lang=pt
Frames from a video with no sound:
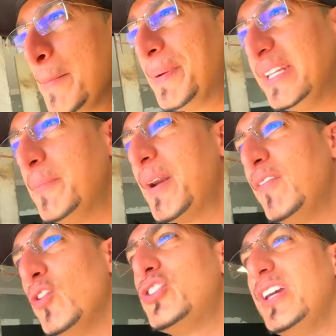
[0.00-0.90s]
pedir pra
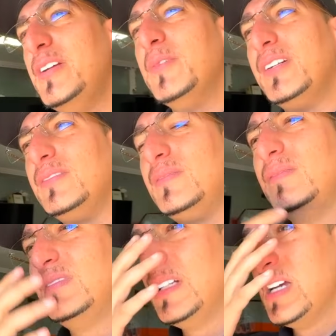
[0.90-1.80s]
vocês, mano.
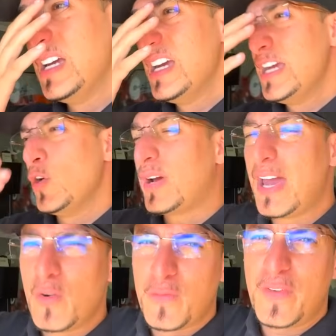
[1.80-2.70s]
Eu
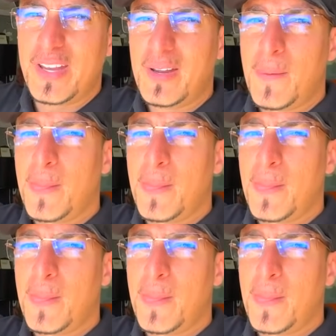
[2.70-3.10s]
quero ver